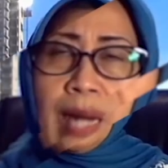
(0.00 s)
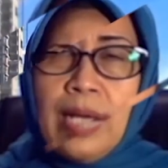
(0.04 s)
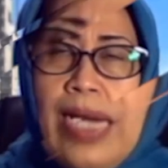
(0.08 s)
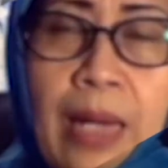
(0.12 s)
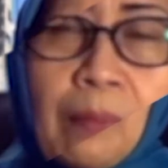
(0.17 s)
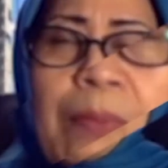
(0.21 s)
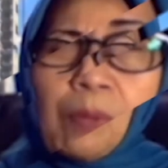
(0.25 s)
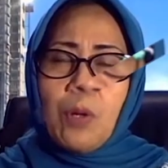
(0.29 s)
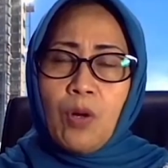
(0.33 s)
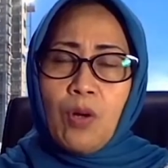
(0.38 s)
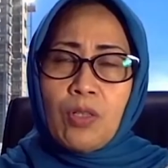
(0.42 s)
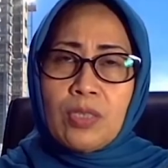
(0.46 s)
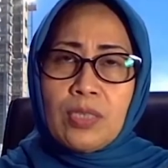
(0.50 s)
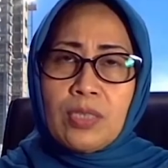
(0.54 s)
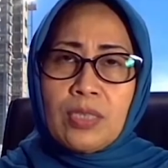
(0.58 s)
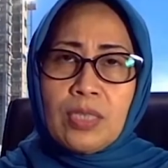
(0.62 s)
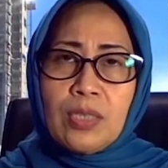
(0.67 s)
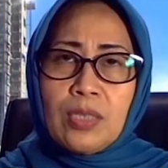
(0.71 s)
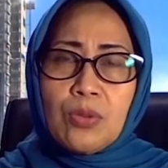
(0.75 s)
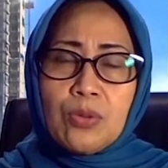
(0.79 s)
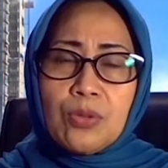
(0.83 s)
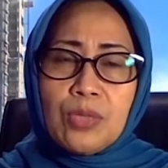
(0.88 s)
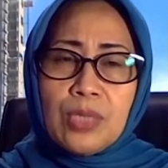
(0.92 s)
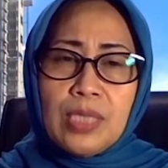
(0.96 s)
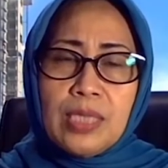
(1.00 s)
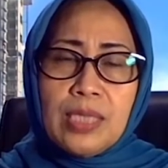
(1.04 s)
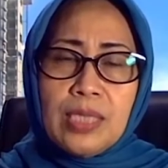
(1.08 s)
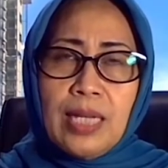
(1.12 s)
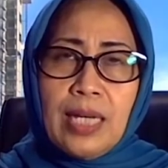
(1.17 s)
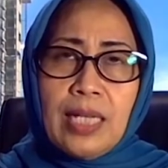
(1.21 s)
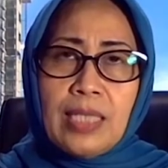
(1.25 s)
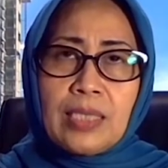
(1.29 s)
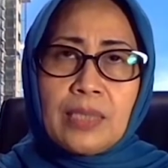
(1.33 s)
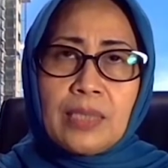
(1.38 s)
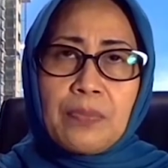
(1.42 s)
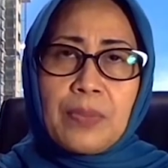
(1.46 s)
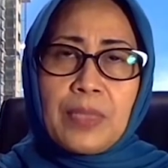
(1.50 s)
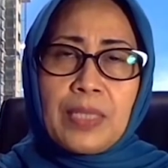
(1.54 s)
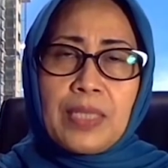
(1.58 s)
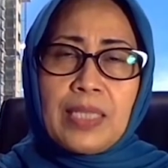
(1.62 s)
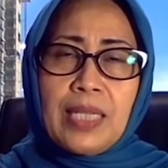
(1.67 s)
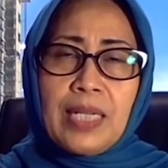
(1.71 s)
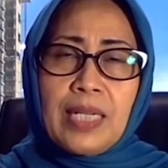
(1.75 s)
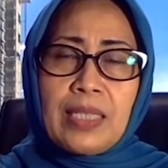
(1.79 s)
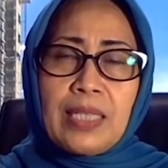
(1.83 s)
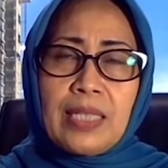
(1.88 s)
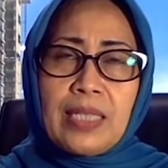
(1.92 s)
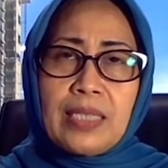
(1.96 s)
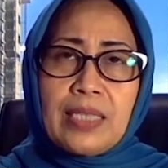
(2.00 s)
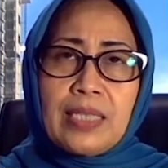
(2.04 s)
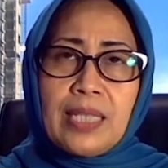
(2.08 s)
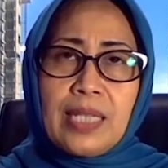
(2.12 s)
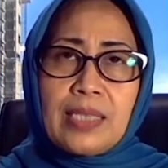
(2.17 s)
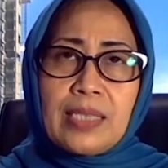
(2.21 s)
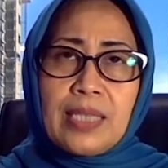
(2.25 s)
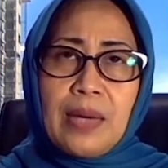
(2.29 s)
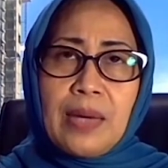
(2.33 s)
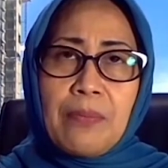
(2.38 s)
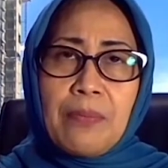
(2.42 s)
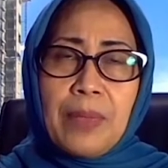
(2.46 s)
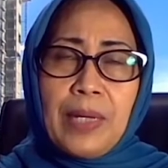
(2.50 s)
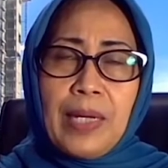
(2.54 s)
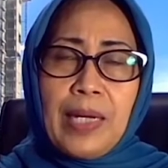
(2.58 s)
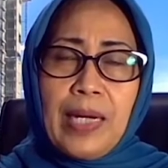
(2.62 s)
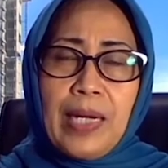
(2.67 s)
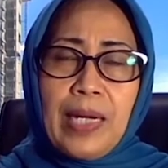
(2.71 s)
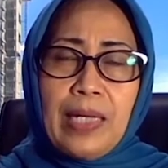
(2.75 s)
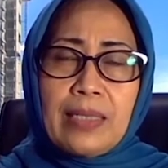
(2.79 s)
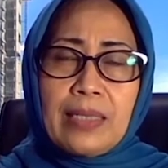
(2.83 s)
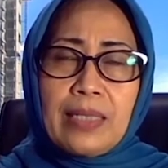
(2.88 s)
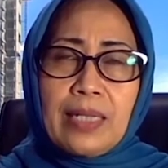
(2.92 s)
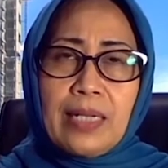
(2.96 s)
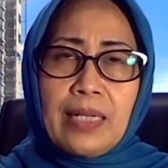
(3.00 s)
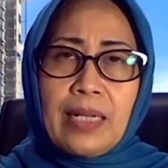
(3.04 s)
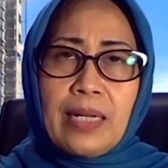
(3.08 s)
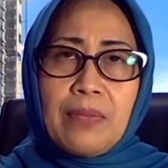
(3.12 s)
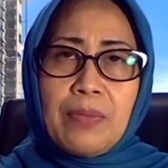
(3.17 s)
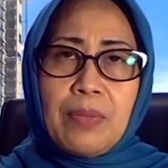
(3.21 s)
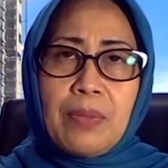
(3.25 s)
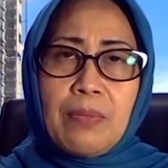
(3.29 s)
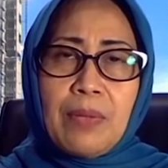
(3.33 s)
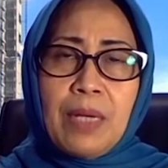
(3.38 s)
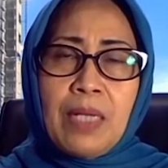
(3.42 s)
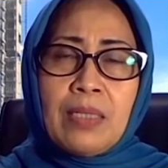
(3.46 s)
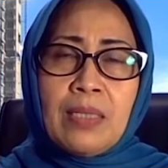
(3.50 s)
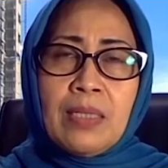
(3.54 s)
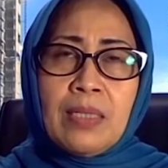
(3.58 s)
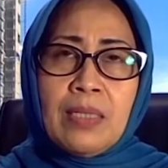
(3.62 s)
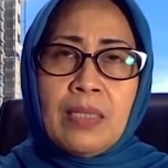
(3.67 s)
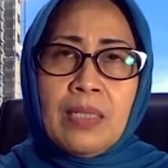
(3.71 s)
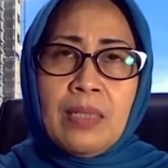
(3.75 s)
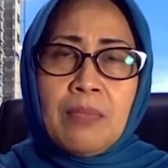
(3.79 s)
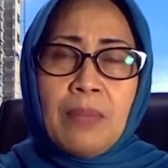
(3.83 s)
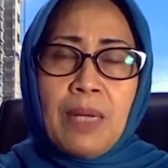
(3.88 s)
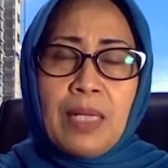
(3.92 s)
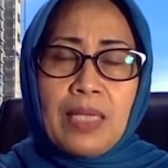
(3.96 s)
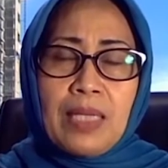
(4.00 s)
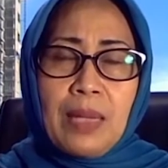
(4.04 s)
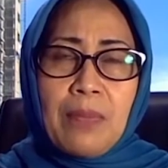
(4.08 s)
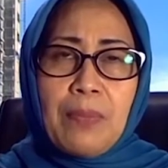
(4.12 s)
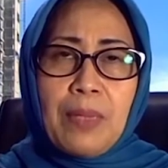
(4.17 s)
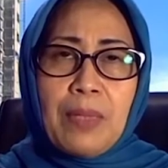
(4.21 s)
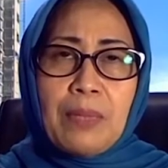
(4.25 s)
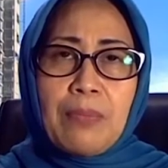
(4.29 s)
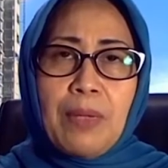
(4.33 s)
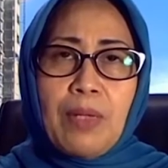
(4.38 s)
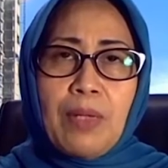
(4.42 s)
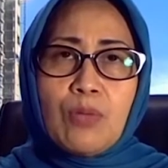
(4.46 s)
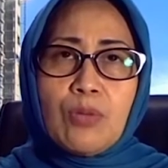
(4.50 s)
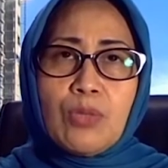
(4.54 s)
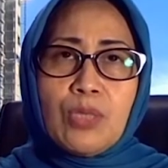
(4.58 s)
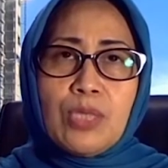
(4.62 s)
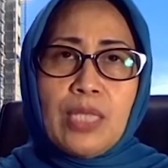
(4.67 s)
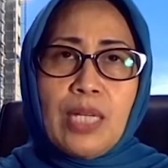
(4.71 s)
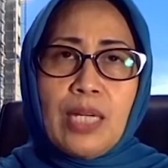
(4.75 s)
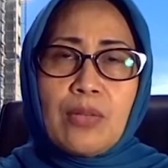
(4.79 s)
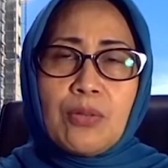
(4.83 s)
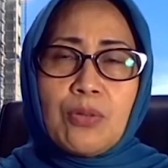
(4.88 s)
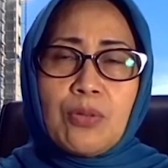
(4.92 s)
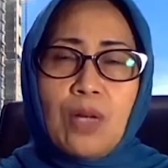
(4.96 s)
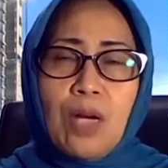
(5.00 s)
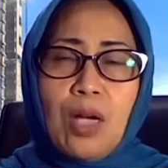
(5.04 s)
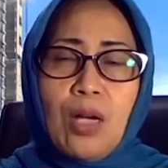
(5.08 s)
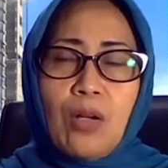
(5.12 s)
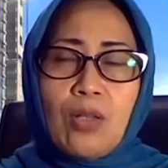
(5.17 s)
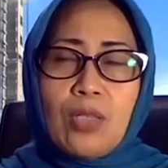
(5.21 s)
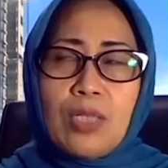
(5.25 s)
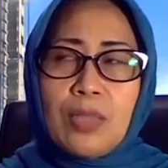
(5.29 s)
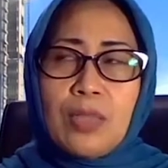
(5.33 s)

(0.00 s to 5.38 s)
Hal itu disampaikan Nini Rahayu sebagai Lemhanas yang juga mantan komisioner Ombudsman RI.